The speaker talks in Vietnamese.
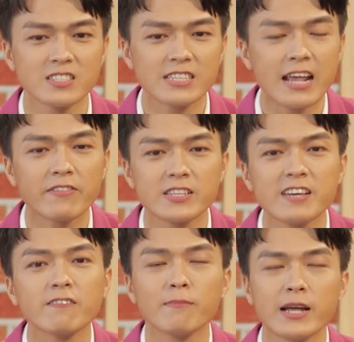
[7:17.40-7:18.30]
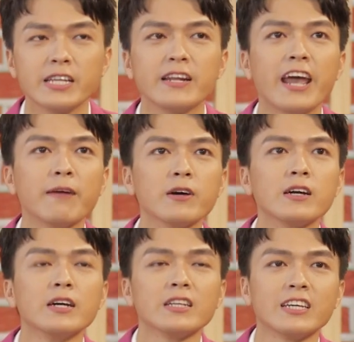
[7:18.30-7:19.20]
xét về riêng về bản thân em á
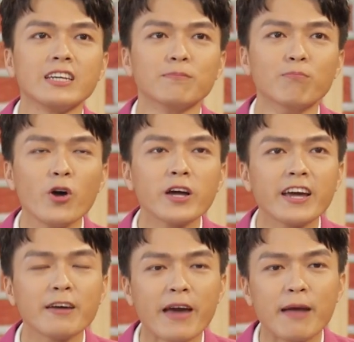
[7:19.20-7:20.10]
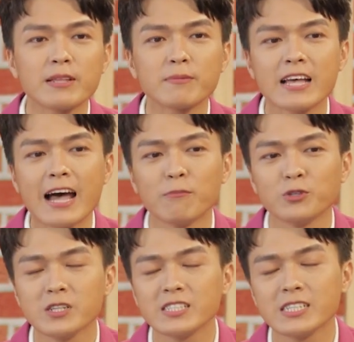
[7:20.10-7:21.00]
thì mỗi khi mà em tham gia
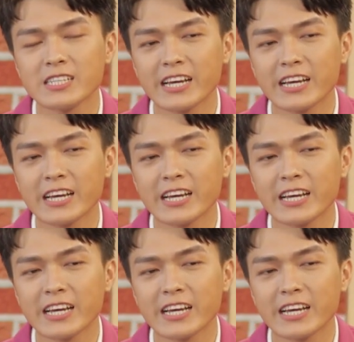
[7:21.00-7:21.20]
một chương trình